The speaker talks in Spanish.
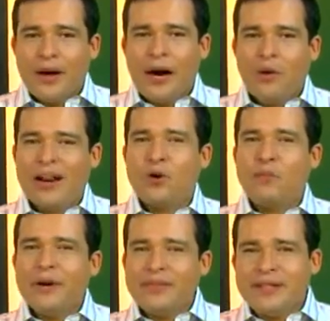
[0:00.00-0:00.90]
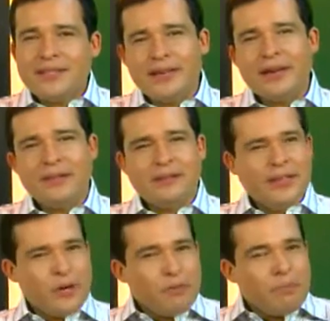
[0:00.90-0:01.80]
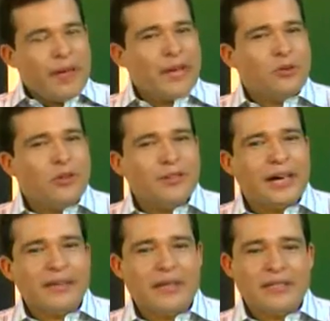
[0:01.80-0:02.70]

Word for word: Ahora, la competencia tiene un pequeño detalle,